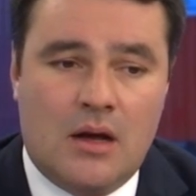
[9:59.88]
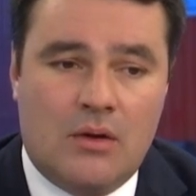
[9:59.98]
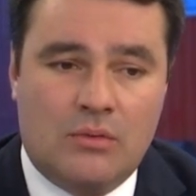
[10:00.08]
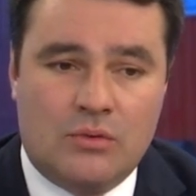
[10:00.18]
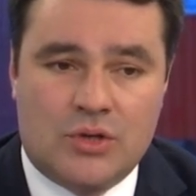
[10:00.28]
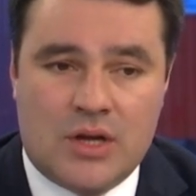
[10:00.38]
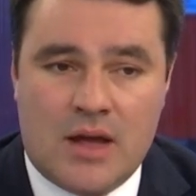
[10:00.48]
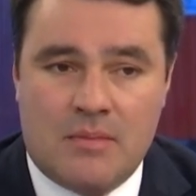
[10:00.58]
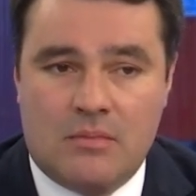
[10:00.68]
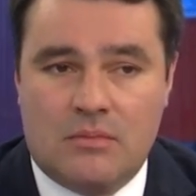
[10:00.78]

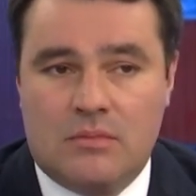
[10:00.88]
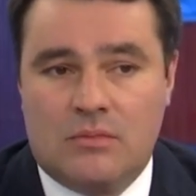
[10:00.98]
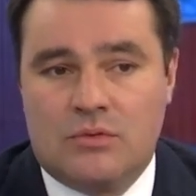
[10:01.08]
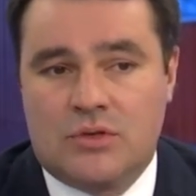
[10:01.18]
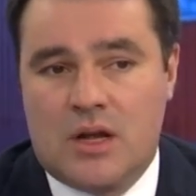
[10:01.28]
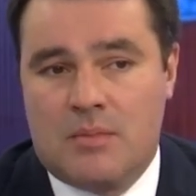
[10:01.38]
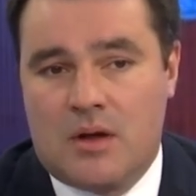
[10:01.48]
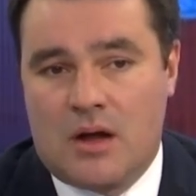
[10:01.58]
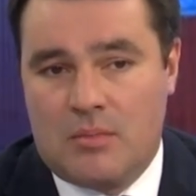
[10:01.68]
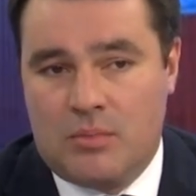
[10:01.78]
улучшаем, улучшаем
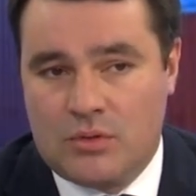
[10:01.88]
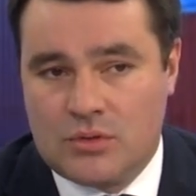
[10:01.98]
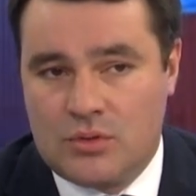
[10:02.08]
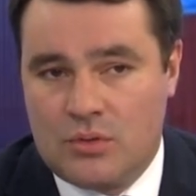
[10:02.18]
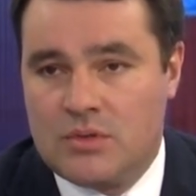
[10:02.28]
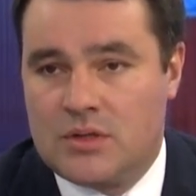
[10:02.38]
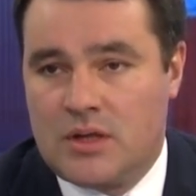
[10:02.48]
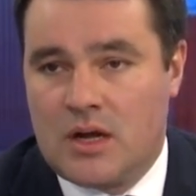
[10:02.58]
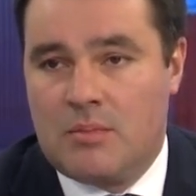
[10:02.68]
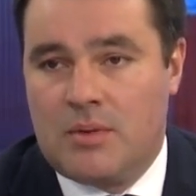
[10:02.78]
как по стоимости,
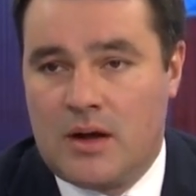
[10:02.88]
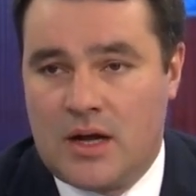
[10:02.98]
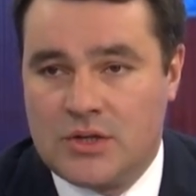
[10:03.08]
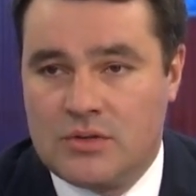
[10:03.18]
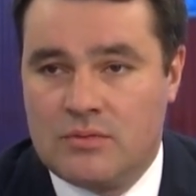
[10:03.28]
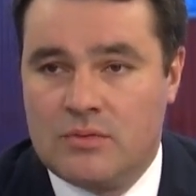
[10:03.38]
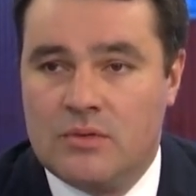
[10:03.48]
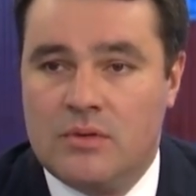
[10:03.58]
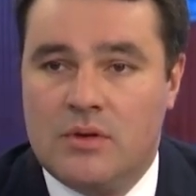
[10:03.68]
так и по качеству.